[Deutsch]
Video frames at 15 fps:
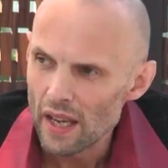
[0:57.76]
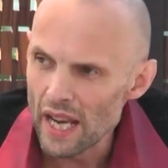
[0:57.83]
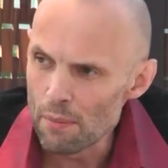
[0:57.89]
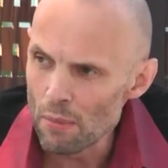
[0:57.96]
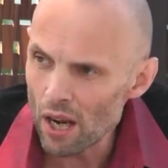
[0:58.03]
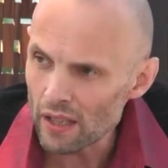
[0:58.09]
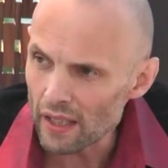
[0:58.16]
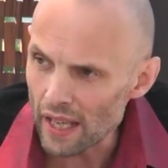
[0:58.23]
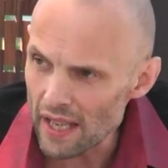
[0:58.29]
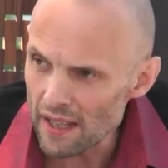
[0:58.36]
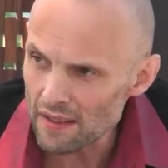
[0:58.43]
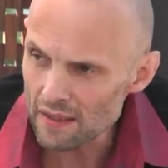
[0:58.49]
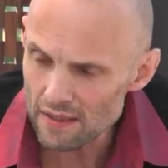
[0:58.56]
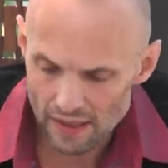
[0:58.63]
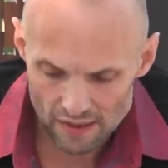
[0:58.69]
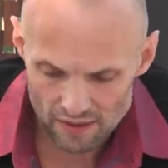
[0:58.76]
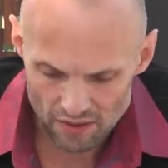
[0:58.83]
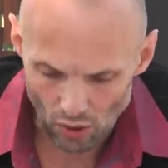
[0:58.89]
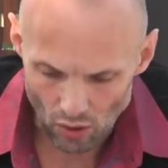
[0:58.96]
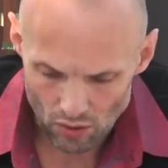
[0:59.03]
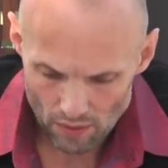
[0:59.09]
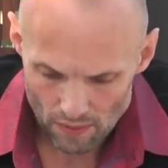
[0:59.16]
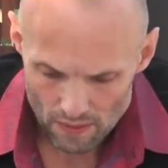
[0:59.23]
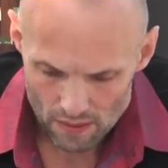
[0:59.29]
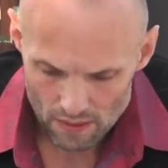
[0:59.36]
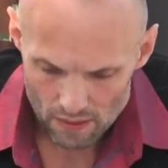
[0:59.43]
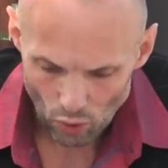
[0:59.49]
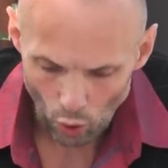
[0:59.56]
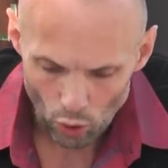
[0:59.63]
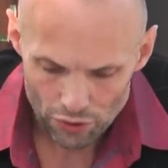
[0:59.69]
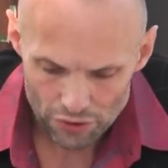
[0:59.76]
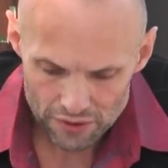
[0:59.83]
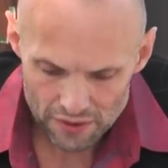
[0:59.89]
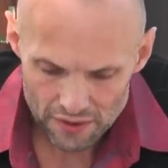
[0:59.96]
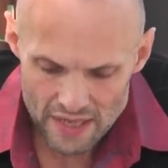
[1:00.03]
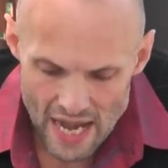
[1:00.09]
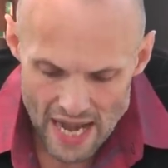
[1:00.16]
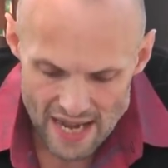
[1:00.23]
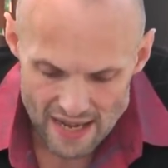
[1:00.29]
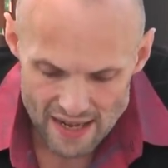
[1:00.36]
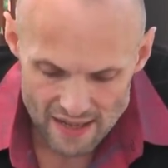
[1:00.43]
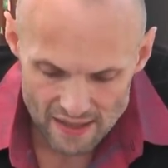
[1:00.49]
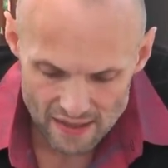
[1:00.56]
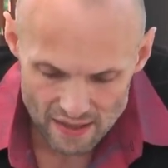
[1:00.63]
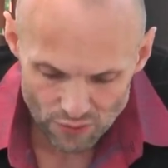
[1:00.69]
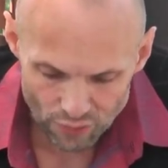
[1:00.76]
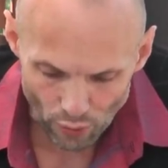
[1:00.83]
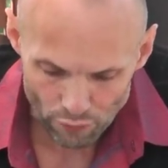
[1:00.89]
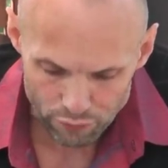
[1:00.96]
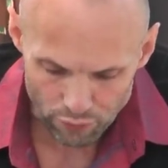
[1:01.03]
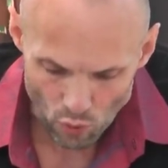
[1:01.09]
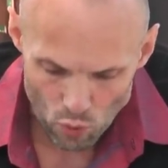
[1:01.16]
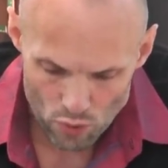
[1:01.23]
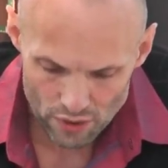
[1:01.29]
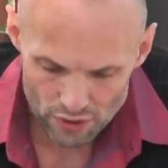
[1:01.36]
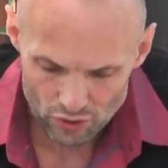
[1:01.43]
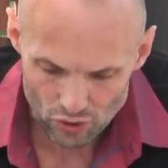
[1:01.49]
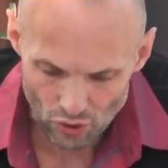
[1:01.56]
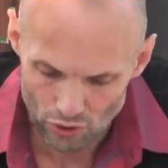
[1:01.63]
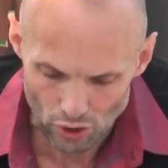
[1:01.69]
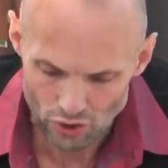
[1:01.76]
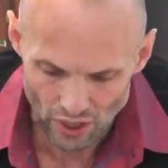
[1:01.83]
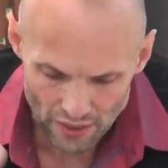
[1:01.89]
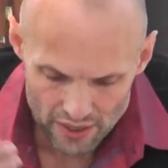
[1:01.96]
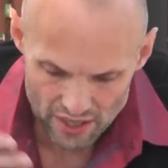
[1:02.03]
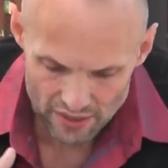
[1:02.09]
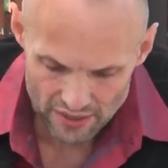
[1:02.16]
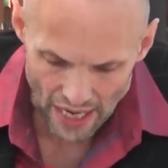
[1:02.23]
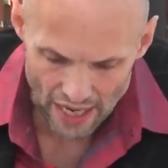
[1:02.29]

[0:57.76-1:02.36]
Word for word: Immer Krisensitzung und nichts verfugt? Es ist ja nichts